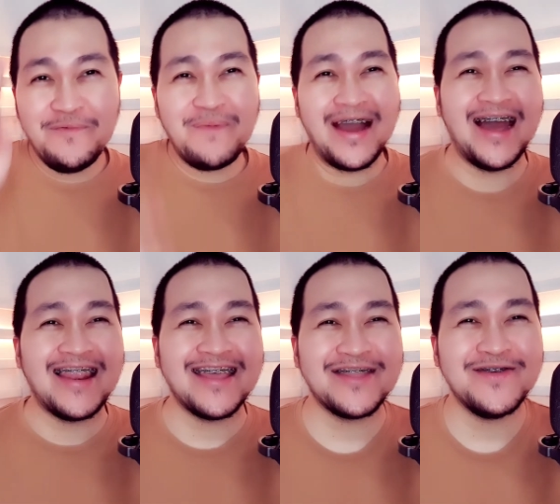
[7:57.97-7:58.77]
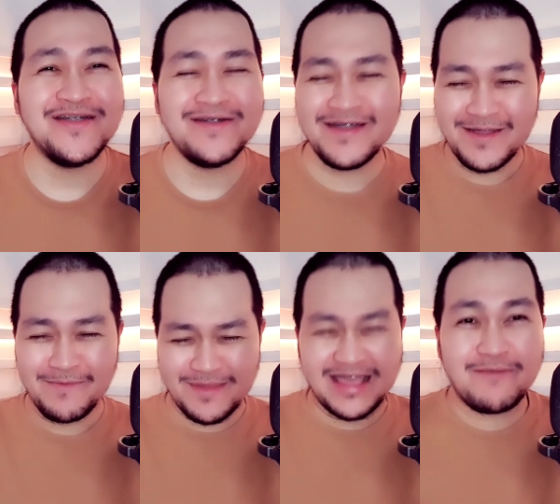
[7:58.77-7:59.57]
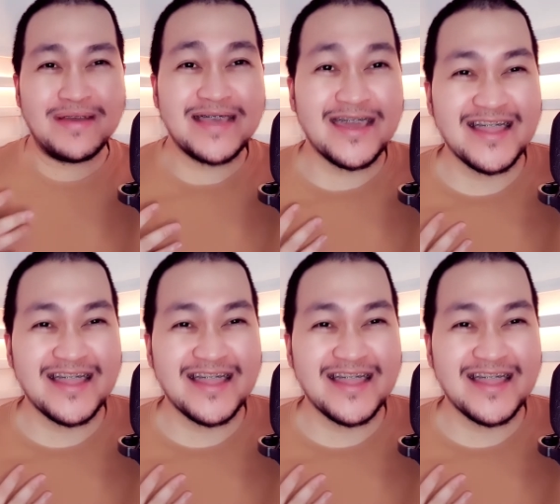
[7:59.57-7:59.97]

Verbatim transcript: Anong pangalan no? Hindi ka ba sa